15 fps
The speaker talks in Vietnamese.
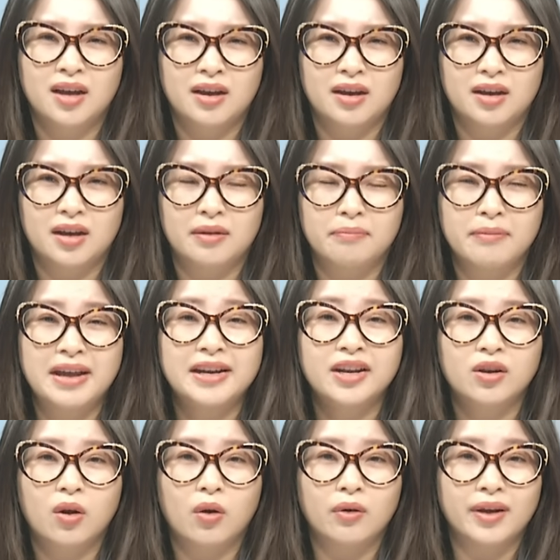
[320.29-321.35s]
à,
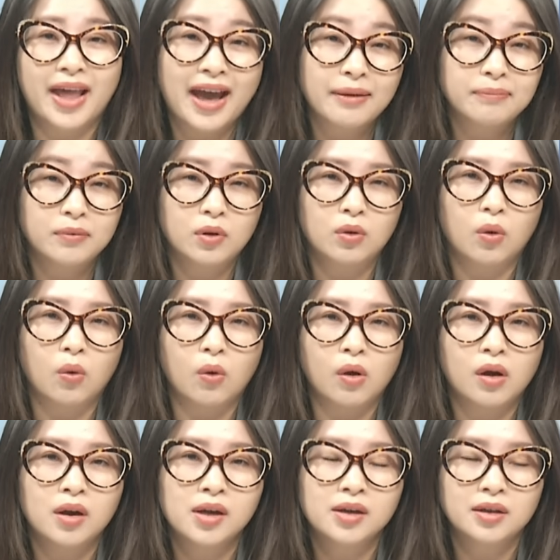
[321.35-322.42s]
medical lab
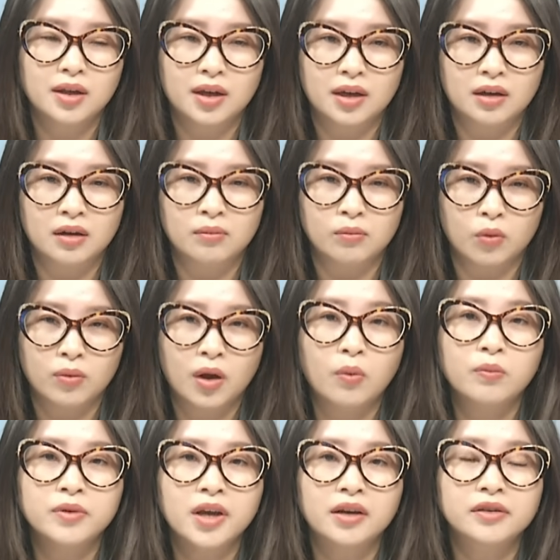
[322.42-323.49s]
của à, một
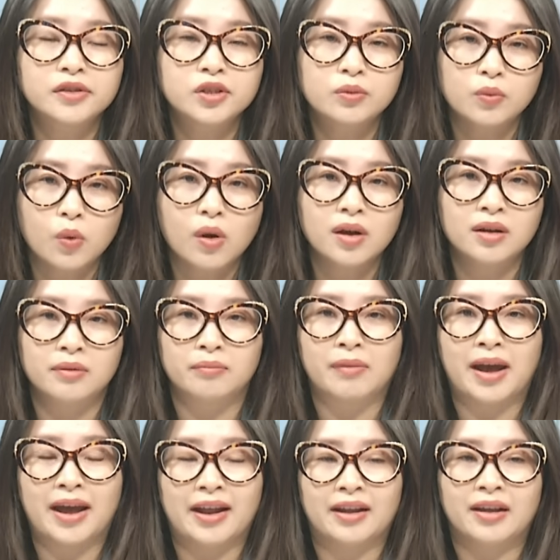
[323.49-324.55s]
công dân Trung Quốc
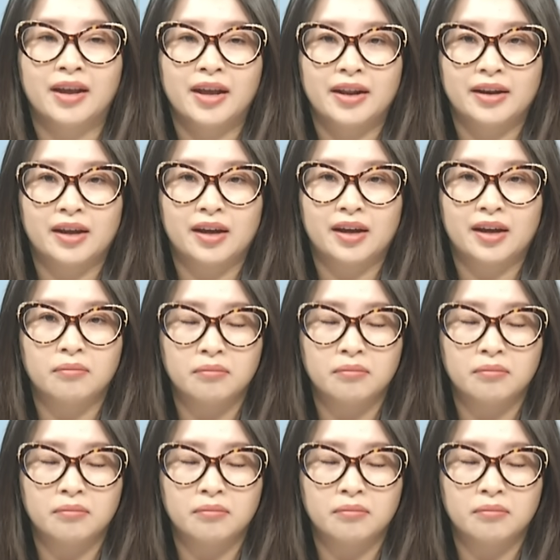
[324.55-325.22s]
mà à,